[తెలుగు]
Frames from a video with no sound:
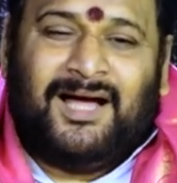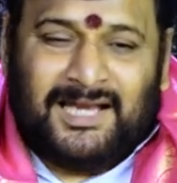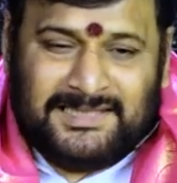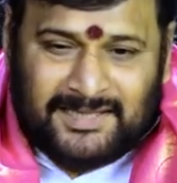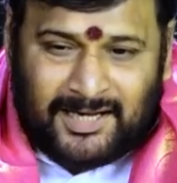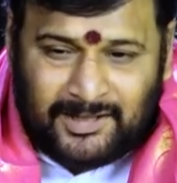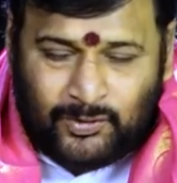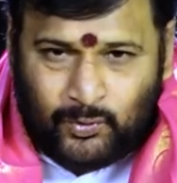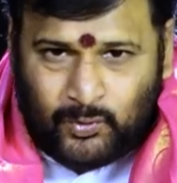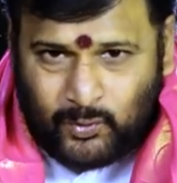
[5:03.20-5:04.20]
అలా
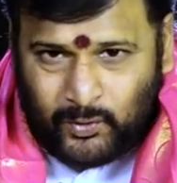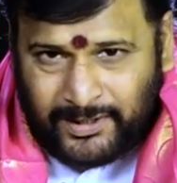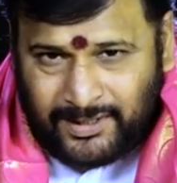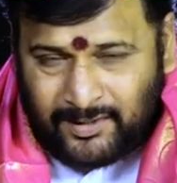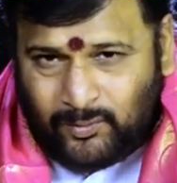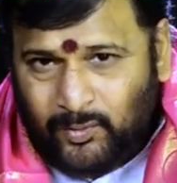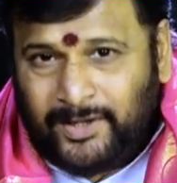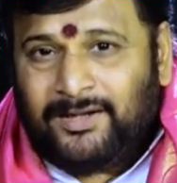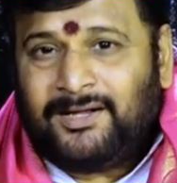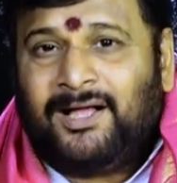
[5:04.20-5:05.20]
సాధకుడు కోరిన
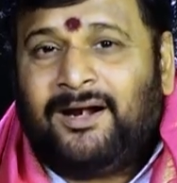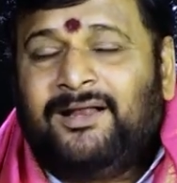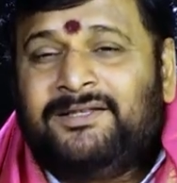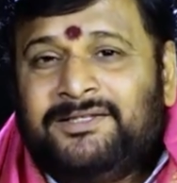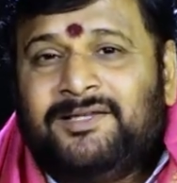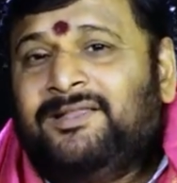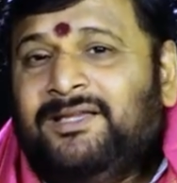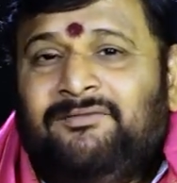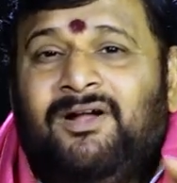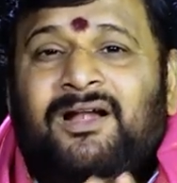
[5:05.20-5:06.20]
కోరిక కారణం చేత
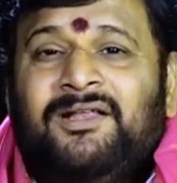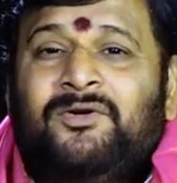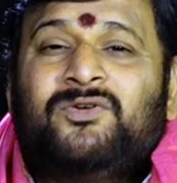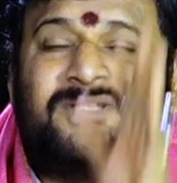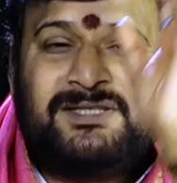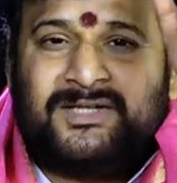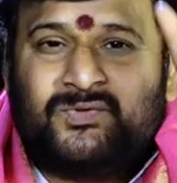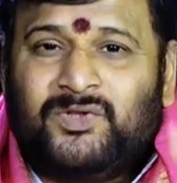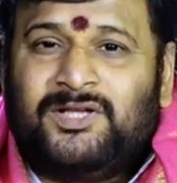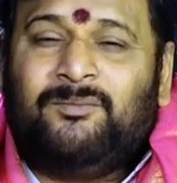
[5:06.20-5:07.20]
ఇవాళ రోజు
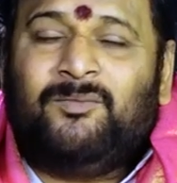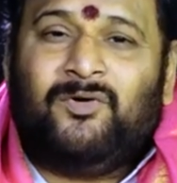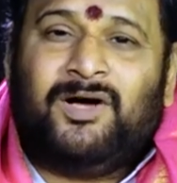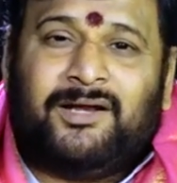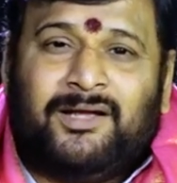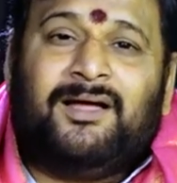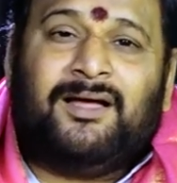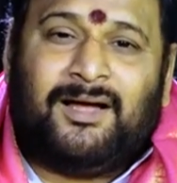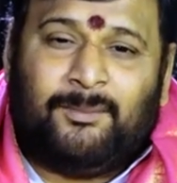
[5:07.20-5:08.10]
సరస్వతి అమ్మవారిగా